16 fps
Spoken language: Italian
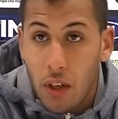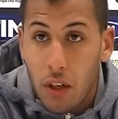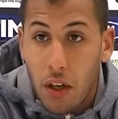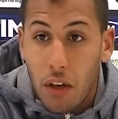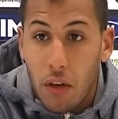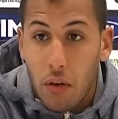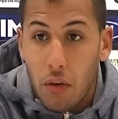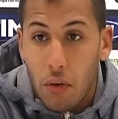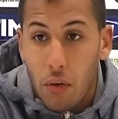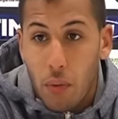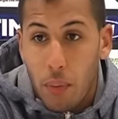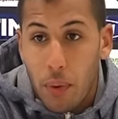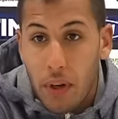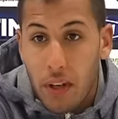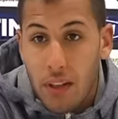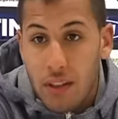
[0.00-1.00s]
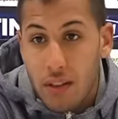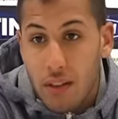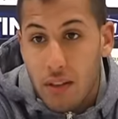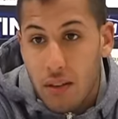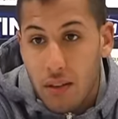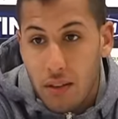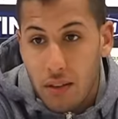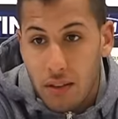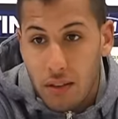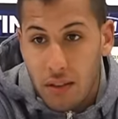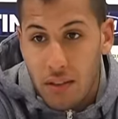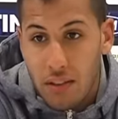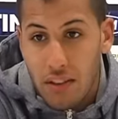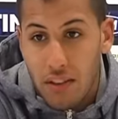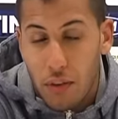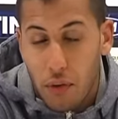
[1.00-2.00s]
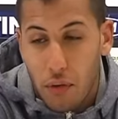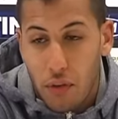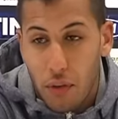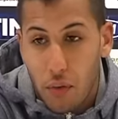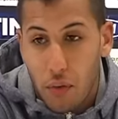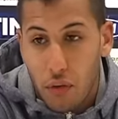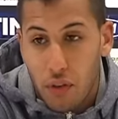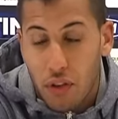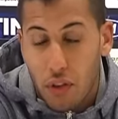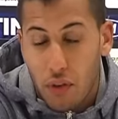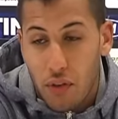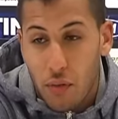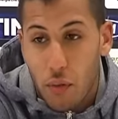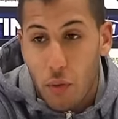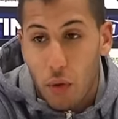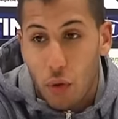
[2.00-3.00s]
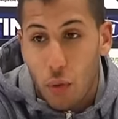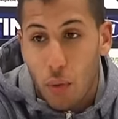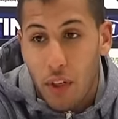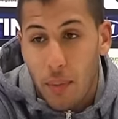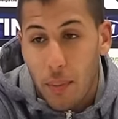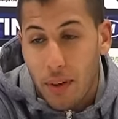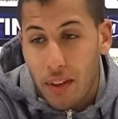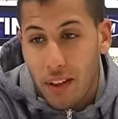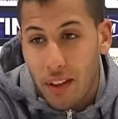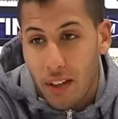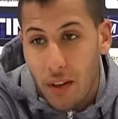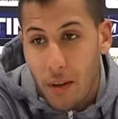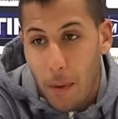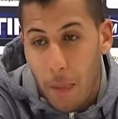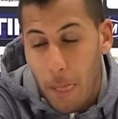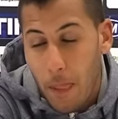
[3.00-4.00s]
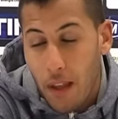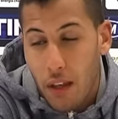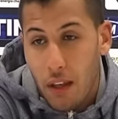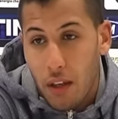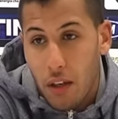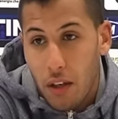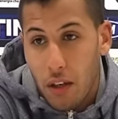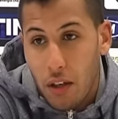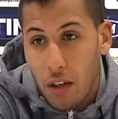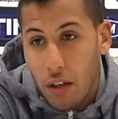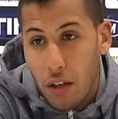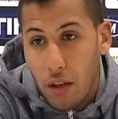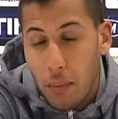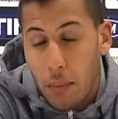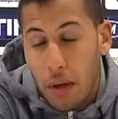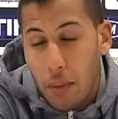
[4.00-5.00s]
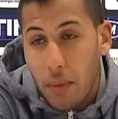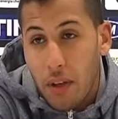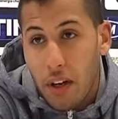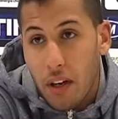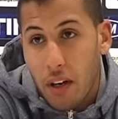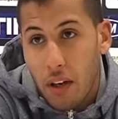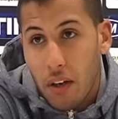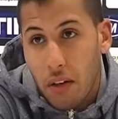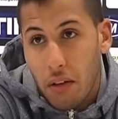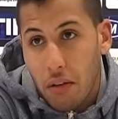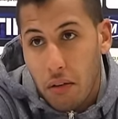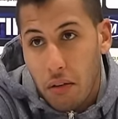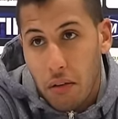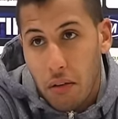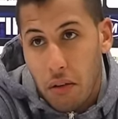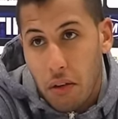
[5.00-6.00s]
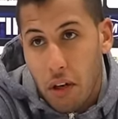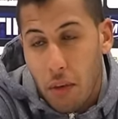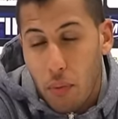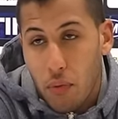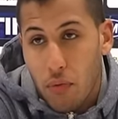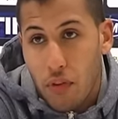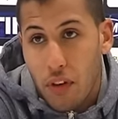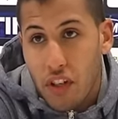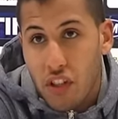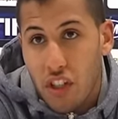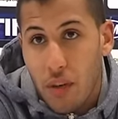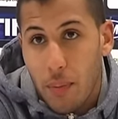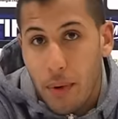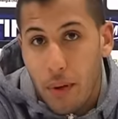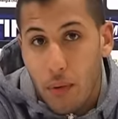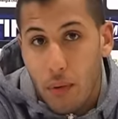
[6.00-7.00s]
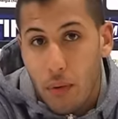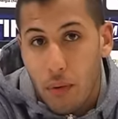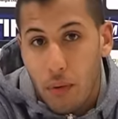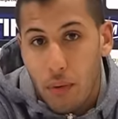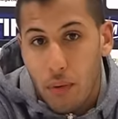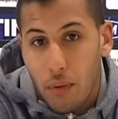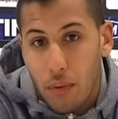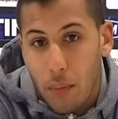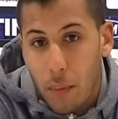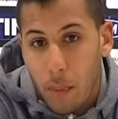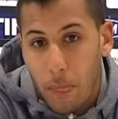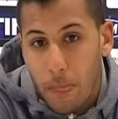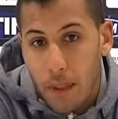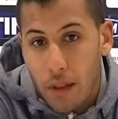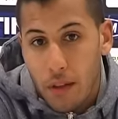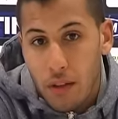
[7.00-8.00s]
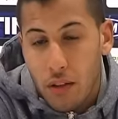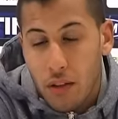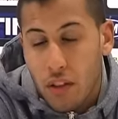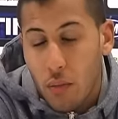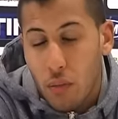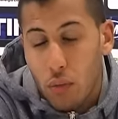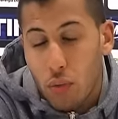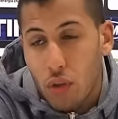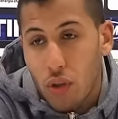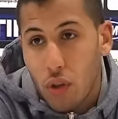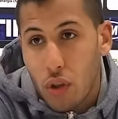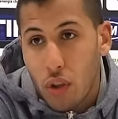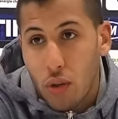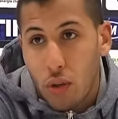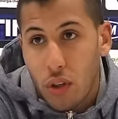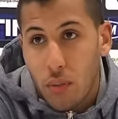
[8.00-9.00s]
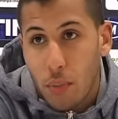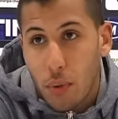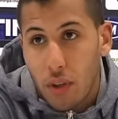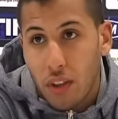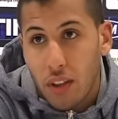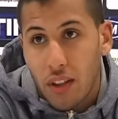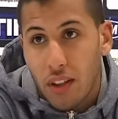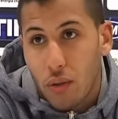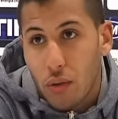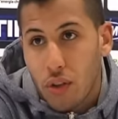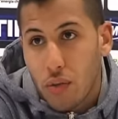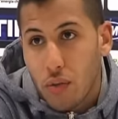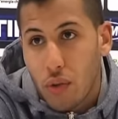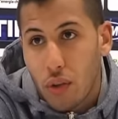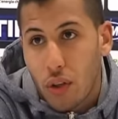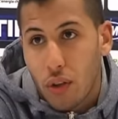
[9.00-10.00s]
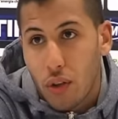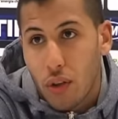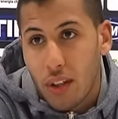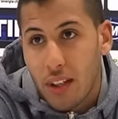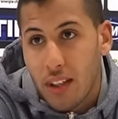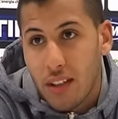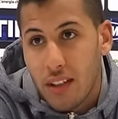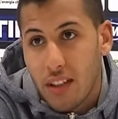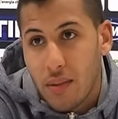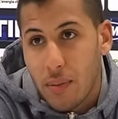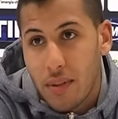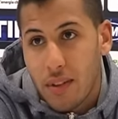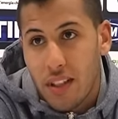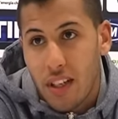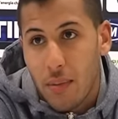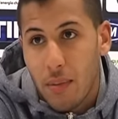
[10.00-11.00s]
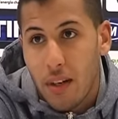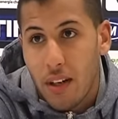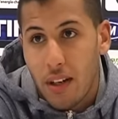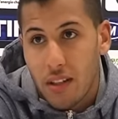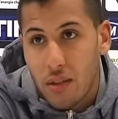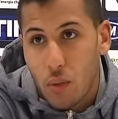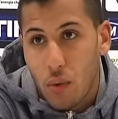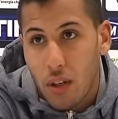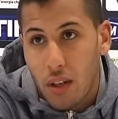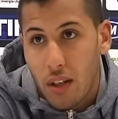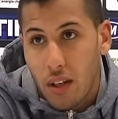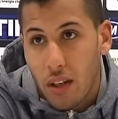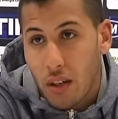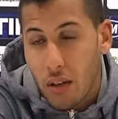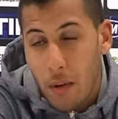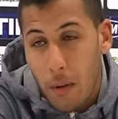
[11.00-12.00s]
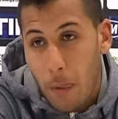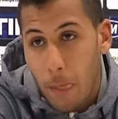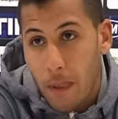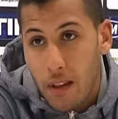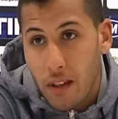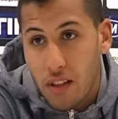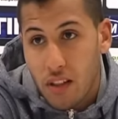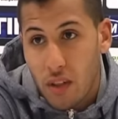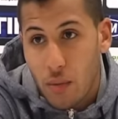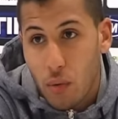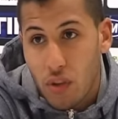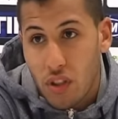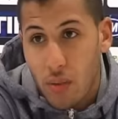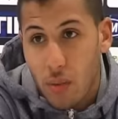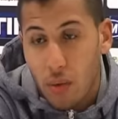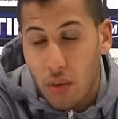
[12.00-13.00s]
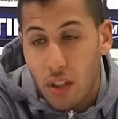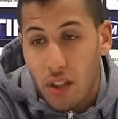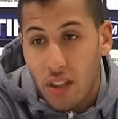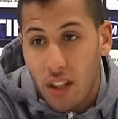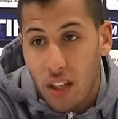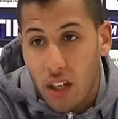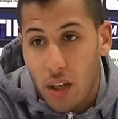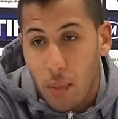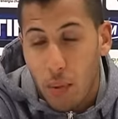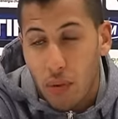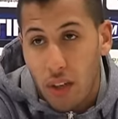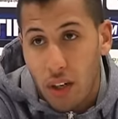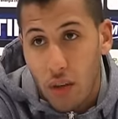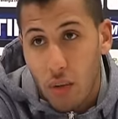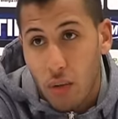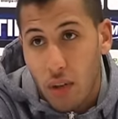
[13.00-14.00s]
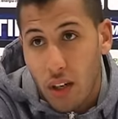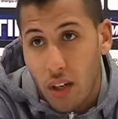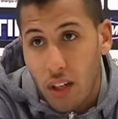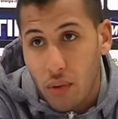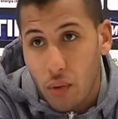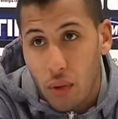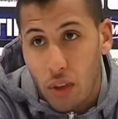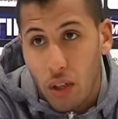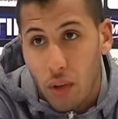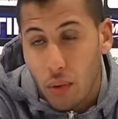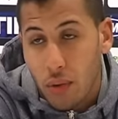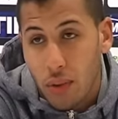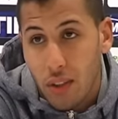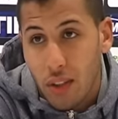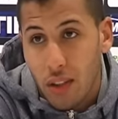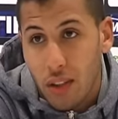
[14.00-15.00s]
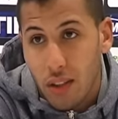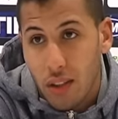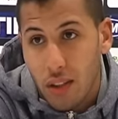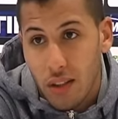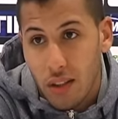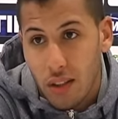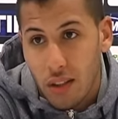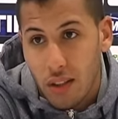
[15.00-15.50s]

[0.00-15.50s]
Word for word: Ecco, con Perez eh, si, troviamo, si, troviamo, molto bene perché per me era, era, più facile, però siamo tutti giocatori importanti, non c'è un giocatore che è indispensabile alla squadra siamo, siamo tanti a poter aiutare la squadra, quindi